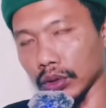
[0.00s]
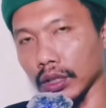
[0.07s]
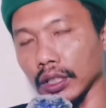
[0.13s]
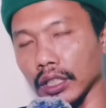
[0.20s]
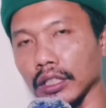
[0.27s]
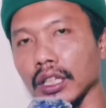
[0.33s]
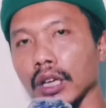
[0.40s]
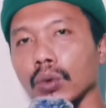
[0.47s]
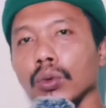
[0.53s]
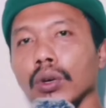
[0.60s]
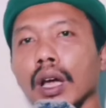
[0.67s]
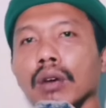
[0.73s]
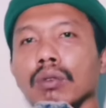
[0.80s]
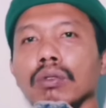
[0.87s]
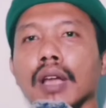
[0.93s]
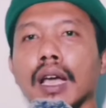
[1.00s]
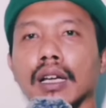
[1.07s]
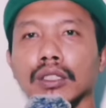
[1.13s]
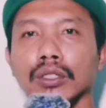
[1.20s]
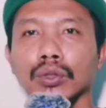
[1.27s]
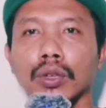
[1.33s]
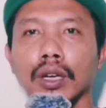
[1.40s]
kita
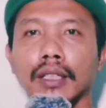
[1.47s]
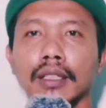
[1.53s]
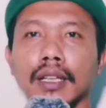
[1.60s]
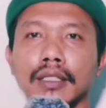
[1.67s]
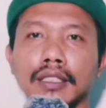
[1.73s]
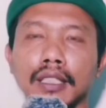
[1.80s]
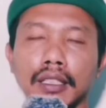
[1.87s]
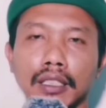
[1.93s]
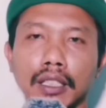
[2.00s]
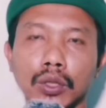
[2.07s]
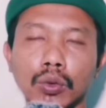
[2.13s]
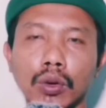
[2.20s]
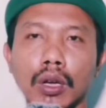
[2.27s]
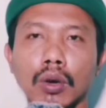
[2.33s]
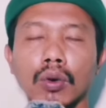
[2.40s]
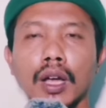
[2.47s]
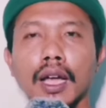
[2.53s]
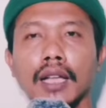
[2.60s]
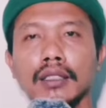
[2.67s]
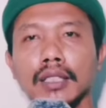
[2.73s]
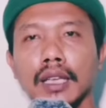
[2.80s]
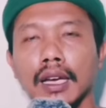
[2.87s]
ulang-ulang sholat hajatnya dua
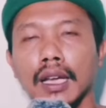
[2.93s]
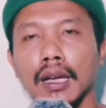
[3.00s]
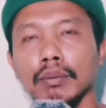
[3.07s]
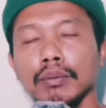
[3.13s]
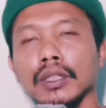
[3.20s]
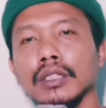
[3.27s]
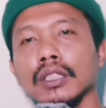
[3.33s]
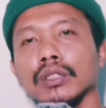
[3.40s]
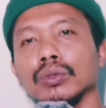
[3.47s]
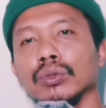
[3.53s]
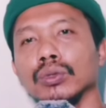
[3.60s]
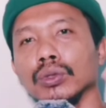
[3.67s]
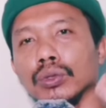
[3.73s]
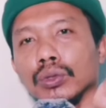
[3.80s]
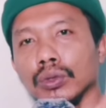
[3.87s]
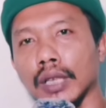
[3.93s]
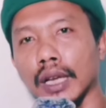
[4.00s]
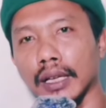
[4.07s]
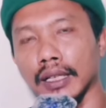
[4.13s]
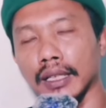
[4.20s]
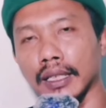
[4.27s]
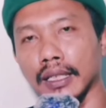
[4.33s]
rakaat salam kita sujud
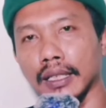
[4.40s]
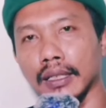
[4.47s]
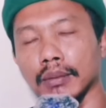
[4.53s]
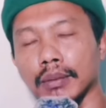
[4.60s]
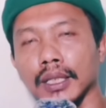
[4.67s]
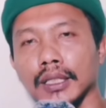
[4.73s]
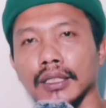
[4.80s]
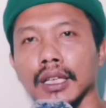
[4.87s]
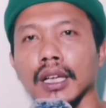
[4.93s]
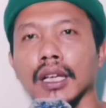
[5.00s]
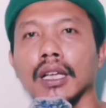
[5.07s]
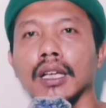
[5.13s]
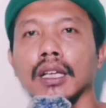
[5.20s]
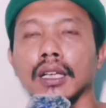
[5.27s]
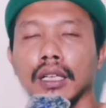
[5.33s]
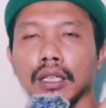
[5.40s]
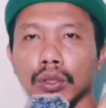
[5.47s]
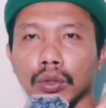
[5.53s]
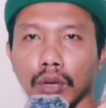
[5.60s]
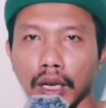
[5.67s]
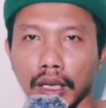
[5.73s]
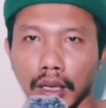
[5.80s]
lagi baca
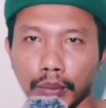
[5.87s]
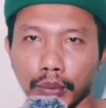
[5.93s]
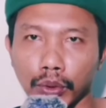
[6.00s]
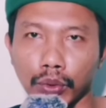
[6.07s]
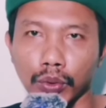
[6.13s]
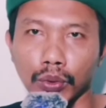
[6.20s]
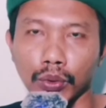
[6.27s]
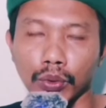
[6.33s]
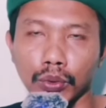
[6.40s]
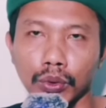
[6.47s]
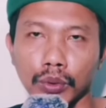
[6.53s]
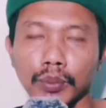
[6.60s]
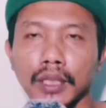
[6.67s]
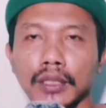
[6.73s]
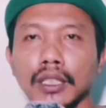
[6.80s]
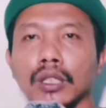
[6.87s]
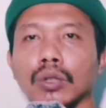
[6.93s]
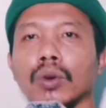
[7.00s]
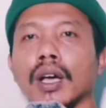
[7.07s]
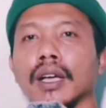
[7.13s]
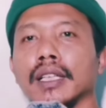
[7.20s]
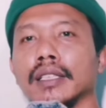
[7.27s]
doa Nabi Yunus baca
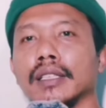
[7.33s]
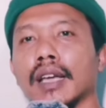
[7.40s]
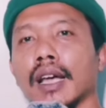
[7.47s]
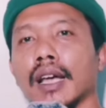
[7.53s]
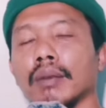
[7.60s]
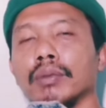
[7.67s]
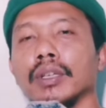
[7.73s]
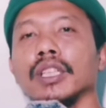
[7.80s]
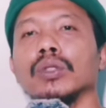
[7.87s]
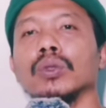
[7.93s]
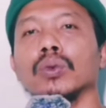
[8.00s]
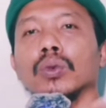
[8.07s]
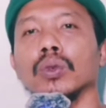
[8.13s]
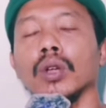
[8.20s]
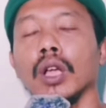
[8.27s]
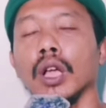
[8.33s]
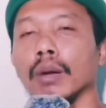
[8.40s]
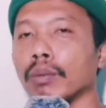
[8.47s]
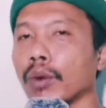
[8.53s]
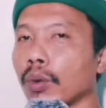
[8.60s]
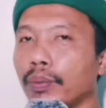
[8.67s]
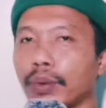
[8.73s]
doa kita begitu
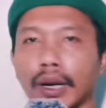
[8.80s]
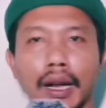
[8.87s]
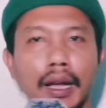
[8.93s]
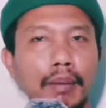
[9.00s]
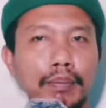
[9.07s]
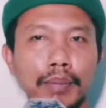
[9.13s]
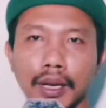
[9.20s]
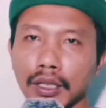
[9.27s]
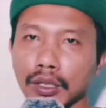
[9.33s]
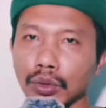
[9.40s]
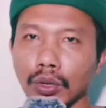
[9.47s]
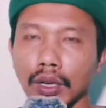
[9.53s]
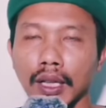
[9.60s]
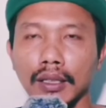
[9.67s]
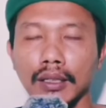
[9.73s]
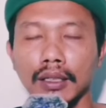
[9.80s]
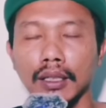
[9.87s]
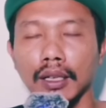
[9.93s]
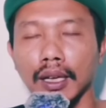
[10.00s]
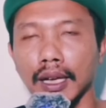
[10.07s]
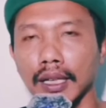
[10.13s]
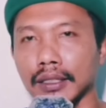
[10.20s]
mau berapa sholat
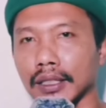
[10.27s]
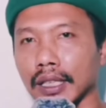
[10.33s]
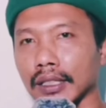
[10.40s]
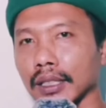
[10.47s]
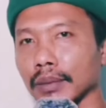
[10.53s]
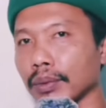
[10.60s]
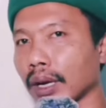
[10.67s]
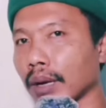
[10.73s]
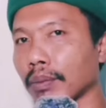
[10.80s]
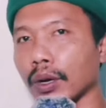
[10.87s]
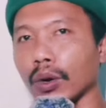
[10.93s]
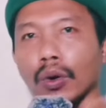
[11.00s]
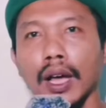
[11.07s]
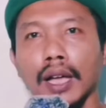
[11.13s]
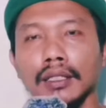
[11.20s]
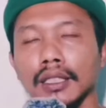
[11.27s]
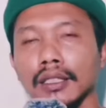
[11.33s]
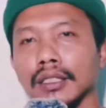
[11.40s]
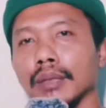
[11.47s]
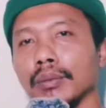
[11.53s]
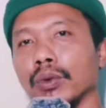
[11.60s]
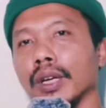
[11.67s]
hajatnya berapa rakaat
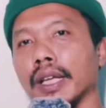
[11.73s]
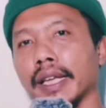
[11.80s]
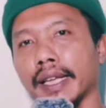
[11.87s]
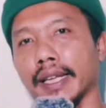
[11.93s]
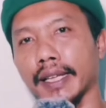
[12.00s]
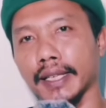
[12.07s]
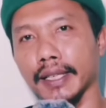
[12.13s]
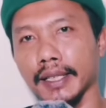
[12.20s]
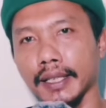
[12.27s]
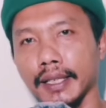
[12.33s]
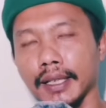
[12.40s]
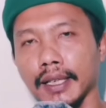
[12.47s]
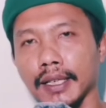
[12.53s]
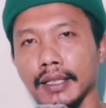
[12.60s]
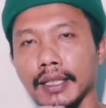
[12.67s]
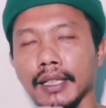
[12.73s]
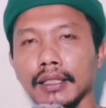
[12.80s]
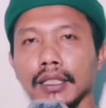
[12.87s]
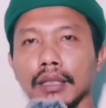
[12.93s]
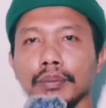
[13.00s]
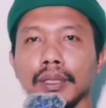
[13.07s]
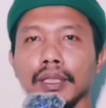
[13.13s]
saja boleh yang
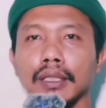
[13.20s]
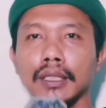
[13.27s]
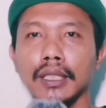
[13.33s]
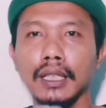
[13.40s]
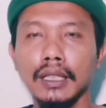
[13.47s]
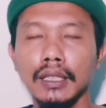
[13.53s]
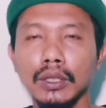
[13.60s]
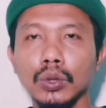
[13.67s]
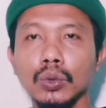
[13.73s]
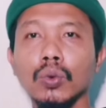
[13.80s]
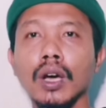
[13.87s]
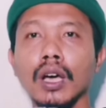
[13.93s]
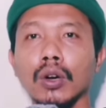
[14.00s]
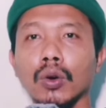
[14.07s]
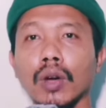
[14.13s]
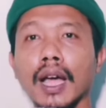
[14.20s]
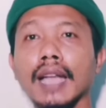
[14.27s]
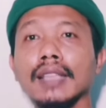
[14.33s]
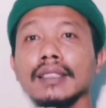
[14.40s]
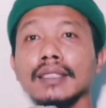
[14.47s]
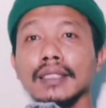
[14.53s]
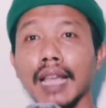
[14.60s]
terpenting dua
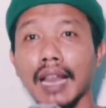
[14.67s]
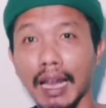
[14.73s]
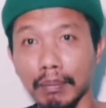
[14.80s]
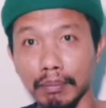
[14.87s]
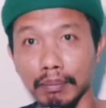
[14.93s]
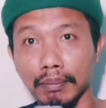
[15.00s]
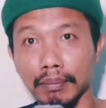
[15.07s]
rakaat salam